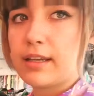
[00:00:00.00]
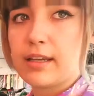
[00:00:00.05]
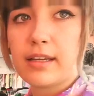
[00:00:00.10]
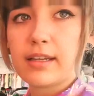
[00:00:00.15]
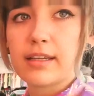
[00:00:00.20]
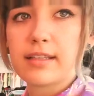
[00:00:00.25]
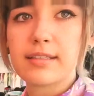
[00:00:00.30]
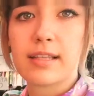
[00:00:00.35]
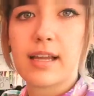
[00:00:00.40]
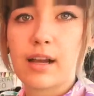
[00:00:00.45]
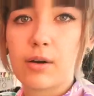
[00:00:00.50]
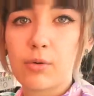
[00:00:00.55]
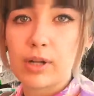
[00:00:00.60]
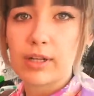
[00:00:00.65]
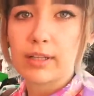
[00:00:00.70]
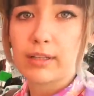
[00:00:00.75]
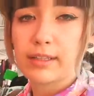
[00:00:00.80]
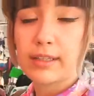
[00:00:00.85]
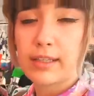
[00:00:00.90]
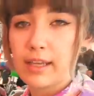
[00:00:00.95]
está
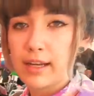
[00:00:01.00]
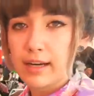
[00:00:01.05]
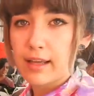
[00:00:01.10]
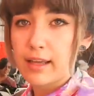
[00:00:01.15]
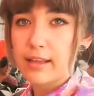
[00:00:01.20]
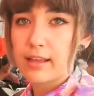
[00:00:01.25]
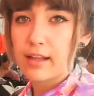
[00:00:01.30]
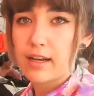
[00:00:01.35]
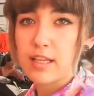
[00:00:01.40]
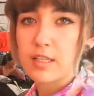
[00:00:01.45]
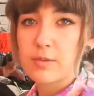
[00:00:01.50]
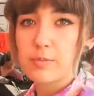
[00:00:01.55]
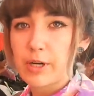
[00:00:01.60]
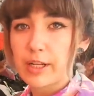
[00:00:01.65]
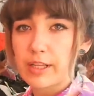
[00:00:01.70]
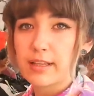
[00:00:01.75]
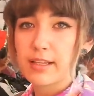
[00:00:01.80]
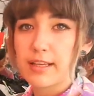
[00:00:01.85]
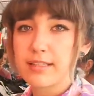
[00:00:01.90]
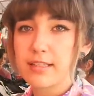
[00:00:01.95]
cualquiera de las
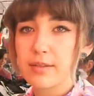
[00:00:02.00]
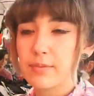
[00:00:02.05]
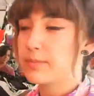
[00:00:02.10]
prendas en